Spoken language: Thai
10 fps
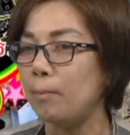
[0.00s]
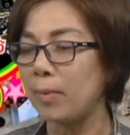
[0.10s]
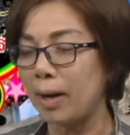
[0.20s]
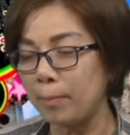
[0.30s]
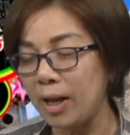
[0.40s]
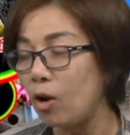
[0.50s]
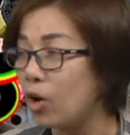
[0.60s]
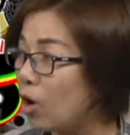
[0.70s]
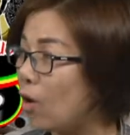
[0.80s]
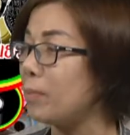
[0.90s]
มาเป็น
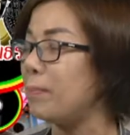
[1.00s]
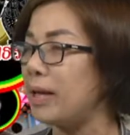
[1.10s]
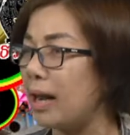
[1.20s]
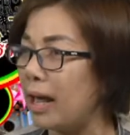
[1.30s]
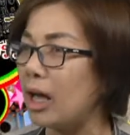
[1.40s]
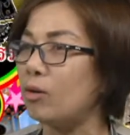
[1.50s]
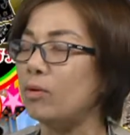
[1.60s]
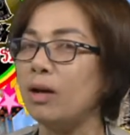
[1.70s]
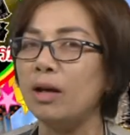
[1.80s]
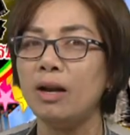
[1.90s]
ร้อยปีแล้ว
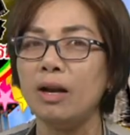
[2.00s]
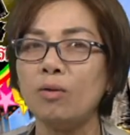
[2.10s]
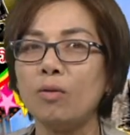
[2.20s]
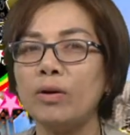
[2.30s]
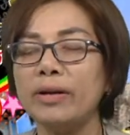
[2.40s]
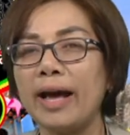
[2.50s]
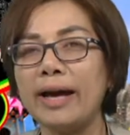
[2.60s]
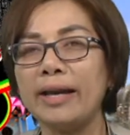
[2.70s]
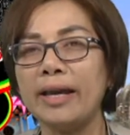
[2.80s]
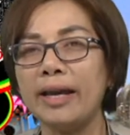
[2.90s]
แล้วคนไท
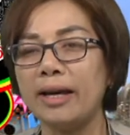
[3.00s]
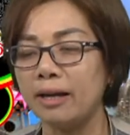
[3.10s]
ยเอง